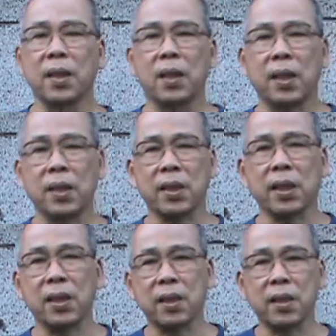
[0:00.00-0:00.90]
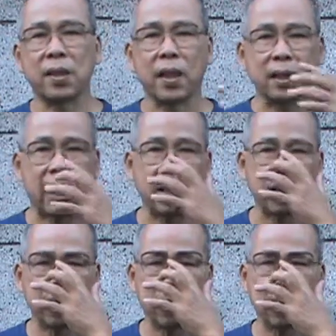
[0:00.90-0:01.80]
可是这样长大之
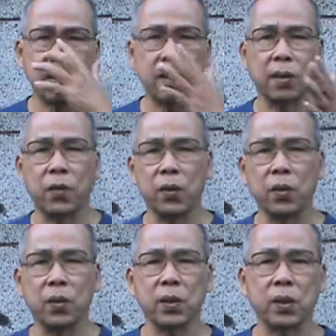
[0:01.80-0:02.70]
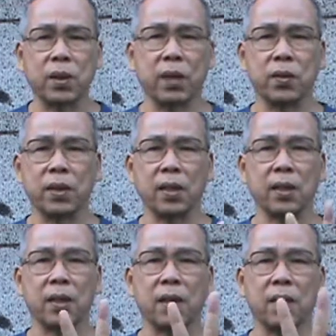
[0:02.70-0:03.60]
后呢，各分东西啊，就像这
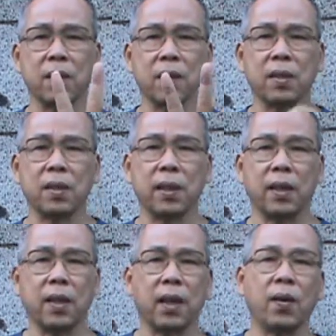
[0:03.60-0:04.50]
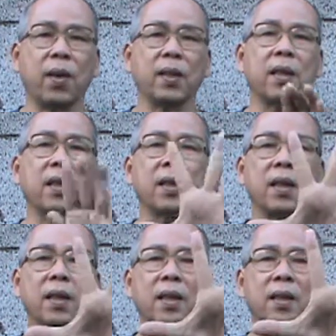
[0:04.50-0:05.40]
个炸弹开花一样
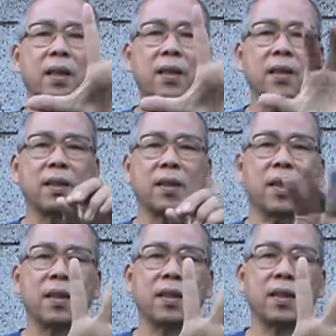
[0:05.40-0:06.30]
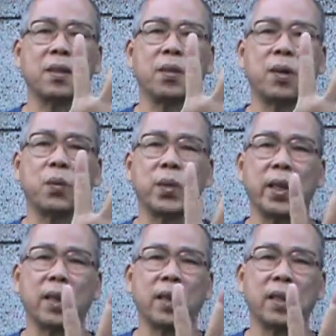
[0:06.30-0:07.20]
啊，你看一花五
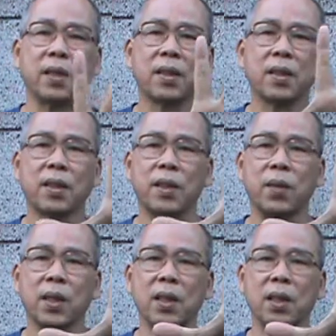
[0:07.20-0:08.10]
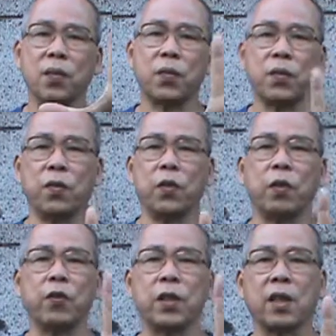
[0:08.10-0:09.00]
叶哈。各往各的
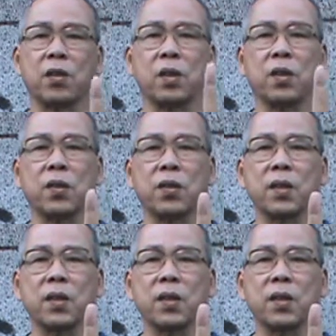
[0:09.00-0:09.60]
方向去走，